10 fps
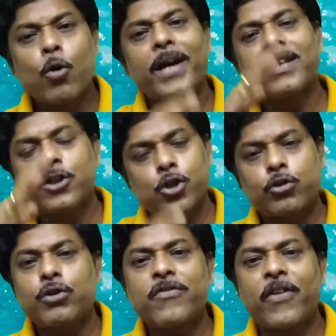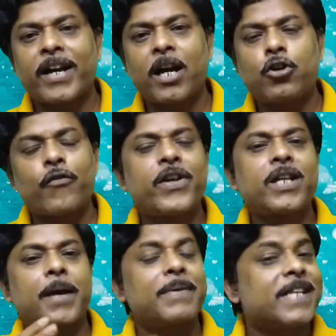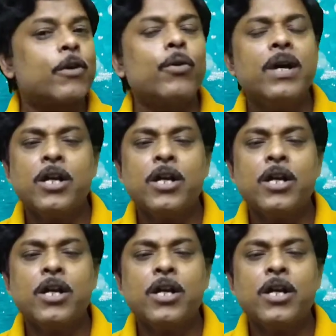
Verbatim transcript: কয়েকদিন যতদিন ভাইরাল টপিক থাকবে দেখো